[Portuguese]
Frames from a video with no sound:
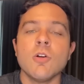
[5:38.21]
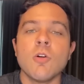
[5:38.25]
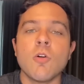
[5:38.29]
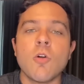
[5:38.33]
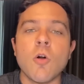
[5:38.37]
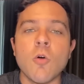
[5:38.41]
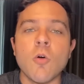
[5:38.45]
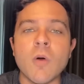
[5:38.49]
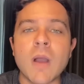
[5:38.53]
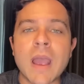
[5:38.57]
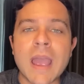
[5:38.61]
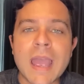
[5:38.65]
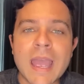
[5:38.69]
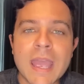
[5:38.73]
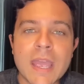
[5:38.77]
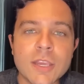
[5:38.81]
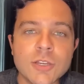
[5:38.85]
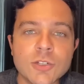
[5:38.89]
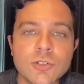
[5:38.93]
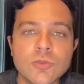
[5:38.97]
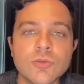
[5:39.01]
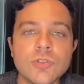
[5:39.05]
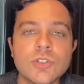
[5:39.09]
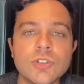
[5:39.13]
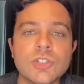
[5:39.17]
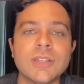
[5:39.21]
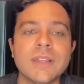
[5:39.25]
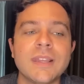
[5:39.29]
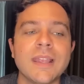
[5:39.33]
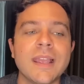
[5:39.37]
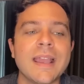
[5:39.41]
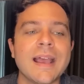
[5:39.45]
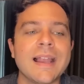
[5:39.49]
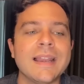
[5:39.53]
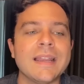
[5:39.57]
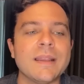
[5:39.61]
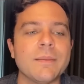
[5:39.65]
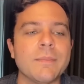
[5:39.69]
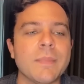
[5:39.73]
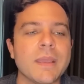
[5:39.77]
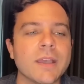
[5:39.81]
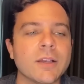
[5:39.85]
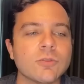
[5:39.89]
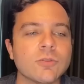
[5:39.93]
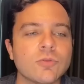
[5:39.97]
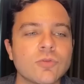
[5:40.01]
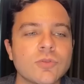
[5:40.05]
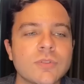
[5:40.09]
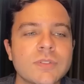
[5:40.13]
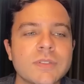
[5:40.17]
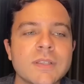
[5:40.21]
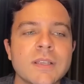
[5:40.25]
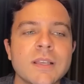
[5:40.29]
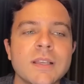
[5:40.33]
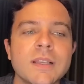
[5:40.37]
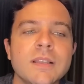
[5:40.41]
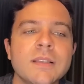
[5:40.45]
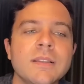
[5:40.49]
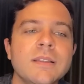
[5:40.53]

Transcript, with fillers: com restos de alimentos